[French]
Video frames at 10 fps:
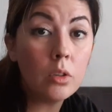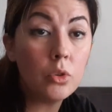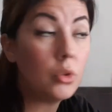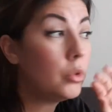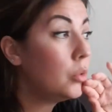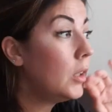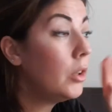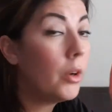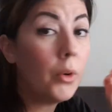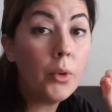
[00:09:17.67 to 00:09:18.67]
Je suis
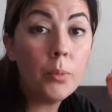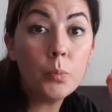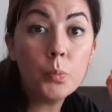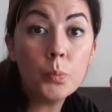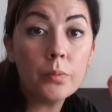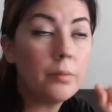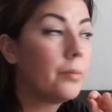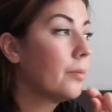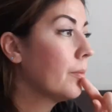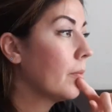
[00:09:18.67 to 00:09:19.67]
dans le... Hmm.
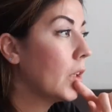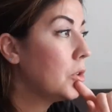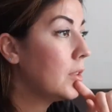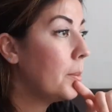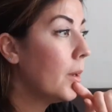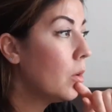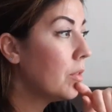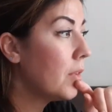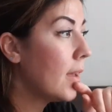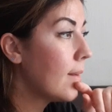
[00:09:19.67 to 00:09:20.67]
Je sais pas
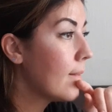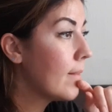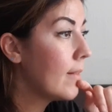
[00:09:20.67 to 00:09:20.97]
quoi faire.